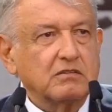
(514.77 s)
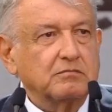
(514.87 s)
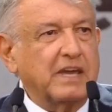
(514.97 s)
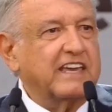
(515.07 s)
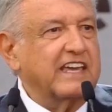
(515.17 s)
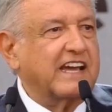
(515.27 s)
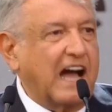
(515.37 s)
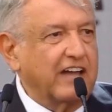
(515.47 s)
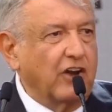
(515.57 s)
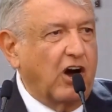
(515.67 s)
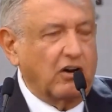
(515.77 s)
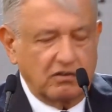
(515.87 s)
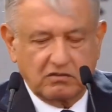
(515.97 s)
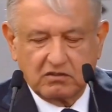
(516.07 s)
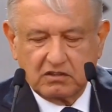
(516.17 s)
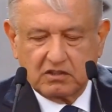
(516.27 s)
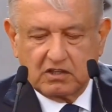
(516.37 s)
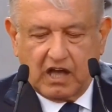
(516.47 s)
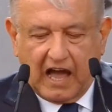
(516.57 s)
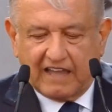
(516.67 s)
mexicano
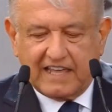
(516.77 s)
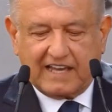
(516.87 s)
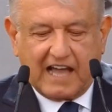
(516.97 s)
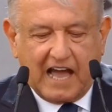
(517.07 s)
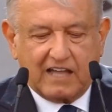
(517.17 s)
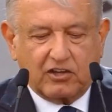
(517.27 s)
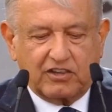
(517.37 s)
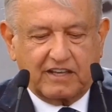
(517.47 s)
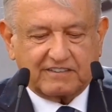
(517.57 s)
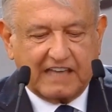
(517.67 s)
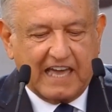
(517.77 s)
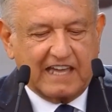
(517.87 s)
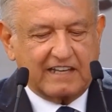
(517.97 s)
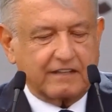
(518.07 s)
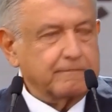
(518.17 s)
ha dejado de ser